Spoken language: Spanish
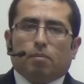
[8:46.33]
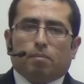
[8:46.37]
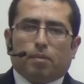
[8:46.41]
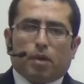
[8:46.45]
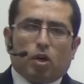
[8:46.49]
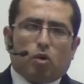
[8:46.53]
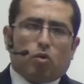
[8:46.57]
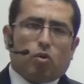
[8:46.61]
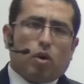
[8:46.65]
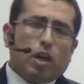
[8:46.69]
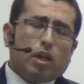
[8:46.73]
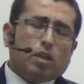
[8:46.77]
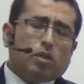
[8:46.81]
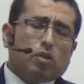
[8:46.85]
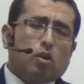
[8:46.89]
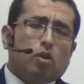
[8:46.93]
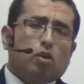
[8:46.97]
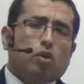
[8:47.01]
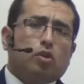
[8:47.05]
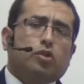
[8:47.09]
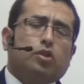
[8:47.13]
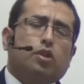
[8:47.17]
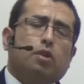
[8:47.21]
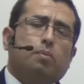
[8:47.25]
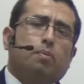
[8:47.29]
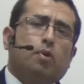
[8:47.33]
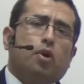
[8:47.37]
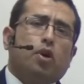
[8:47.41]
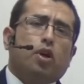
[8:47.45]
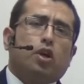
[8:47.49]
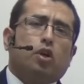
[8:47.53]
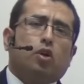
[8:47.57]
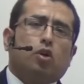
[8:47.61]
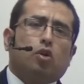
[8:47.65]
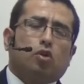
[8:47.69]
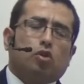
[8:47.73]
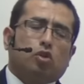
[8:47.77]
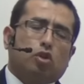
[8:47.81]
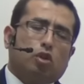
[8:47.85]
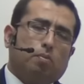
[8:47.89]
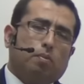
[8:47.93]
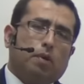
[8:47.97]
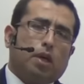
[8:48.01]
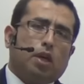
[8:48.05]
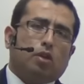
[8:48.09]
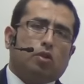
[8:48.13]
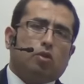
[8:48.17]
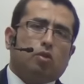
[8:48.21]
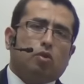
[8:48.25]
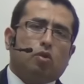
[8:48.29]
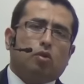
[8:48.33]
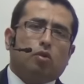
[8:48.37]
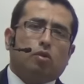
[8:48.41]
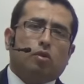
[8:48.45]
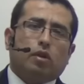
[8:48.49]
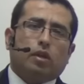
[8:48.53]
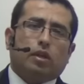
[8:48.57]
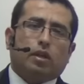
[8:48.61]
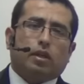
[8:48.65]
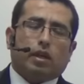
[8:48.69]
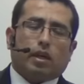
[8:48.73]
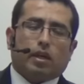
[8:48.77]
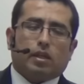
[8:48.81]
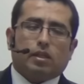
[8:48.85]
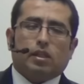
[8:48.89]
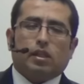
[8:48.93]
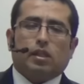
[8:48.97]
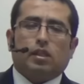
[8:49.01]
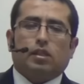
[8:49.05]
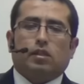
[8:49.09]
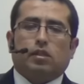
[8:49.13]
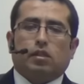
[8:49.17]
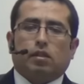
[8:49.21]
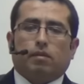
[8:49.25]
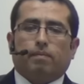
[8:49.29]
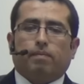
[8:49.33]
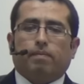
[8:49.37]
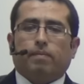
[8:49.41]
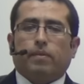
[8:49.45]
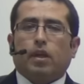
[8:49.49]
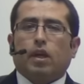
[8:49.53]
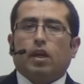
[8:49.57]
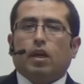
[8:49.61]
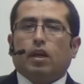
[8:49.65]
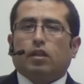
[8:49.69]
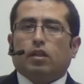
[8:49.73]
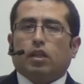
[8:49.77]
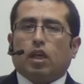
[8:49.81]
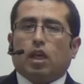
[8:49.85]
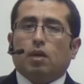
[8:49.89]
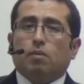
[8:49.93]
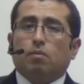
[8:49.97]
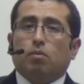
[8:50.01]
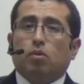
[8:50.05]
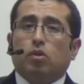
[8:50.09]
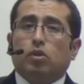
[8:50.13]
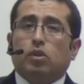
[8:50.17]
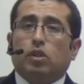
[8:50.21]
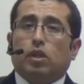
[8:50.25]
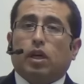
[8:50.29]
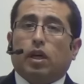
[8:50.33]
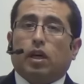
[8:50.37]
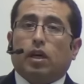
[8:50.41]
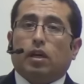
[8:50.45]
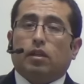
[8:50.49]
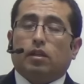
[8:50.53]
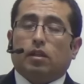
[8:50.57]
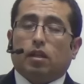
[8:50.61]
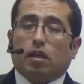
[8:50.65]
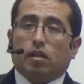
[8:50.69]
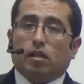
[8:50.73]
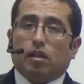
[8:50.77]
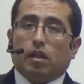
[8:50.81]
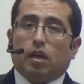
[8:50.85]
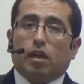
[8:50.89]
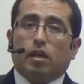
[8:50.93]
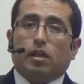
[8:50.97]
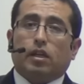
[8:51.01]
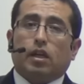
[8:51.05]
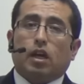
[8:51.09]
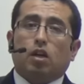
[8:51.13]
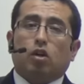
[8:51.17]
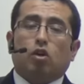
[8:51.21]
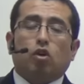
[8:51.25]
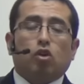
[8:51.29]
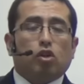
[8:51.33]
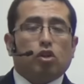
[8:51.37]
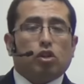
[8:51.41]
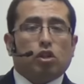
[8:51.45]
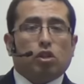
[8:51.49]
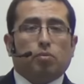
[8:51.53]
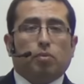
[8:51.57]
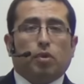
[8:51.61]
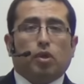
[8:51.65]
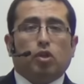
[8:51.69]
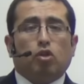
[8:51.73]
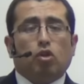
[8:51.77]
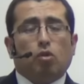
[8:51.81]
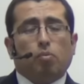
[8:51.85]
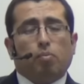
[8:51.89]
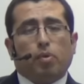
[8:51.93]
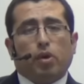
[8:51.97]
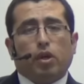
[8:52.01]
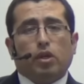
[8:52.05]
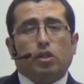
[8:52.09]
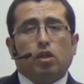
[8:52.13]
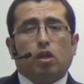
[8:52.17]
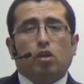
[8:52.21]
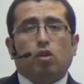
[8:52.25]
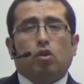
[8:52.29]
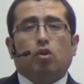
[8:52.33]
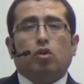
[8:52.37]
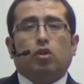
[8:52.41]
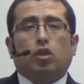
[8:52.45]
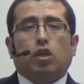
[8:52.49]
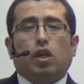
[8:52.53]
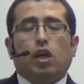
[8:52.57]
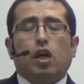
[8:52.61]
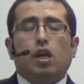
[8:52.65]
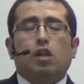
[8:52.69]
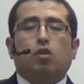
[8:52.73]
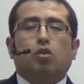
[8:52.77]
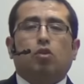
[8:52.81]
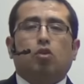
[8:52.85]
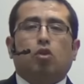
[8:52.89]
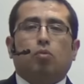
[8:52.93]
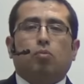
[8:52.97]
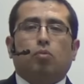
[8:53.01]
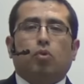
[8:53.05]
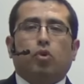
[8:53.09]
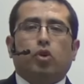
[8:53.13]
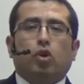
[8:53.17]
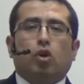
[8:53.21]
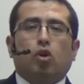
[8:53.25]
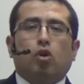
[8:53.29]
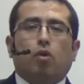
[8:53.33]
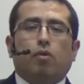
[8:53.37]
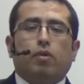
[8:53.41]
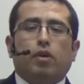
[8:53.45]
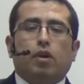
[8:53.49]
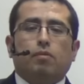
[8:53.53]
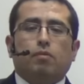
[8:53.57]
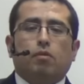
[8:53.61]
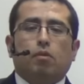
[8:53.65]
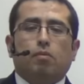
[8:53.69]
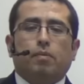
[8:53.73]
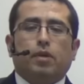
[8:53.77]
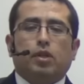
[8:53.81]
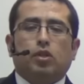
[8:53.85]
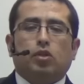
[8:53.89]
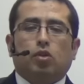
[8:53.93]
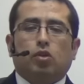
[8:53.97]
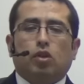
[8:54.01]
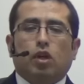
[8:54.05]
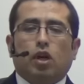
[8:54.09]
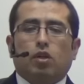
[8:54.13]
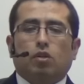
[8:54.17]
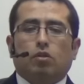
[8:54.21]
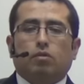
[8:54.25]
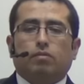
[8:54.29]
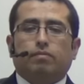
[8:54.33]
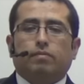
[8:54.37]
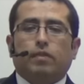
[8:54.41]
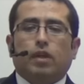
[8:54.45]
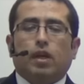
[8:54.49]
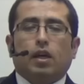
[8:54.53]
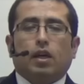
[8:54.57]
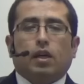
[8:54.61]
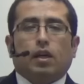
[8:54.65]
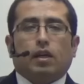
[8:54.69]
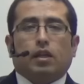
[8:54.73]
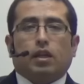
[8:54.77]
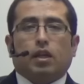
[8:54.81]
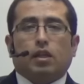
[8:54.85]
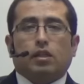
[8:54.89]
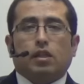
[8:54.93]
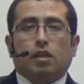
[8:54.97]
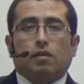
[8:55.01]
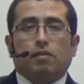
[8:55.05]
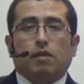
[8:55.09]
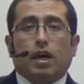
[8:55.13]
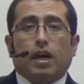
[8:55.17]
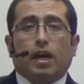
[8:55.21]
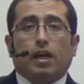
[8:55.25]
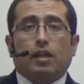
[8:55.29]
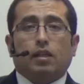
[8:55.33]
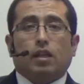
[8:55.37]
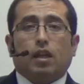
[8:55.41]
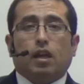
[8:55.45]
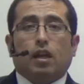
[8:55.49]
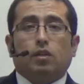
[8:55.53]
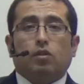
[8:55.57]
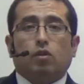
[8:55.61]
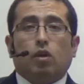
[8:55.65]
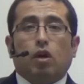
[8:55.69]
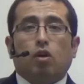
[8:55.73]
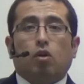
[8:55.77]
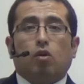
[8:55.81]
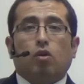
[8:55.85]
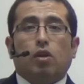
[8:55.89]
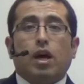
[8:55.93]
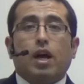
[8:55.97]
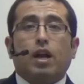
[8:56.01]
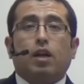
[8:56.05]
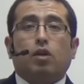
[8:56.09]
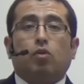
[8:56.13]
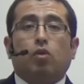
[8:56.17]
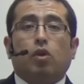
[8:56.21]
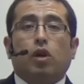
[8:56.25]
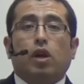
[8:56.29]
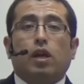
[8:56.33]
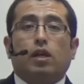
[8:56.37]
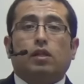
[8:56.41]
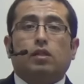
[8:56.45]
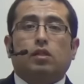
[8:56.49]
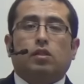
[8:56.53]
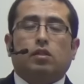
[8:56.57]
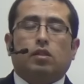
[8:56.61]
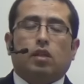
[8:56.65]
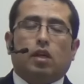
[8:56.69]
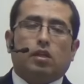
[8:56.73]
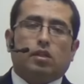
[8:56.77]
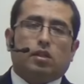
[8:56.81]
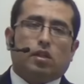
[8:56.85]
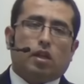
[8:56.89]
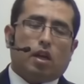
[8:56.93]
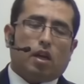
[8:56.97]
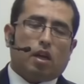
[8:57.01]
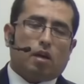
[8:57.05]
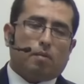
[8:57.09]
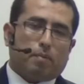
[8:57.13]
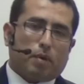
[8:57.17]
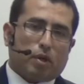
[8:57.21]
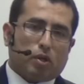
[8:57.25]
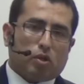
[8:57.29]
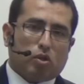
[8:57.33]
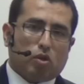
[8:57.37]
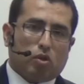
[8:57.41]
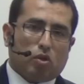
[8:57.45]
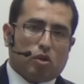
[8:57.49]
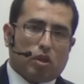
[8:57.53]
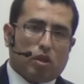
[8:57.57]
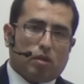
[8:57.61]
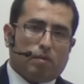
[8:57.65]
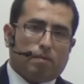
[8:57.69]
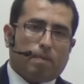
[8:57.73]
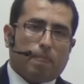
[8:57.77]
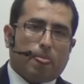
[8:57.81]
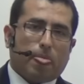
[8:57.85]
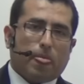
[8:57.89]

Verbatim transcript: Pero ¿cuáles son los tipos de conocimiento que existen? Tenemos que entender que el conocimiento puede ser cotidiano, como yo lo habíamos mencionado, que se va generando a lo largo de la existencia de la persona.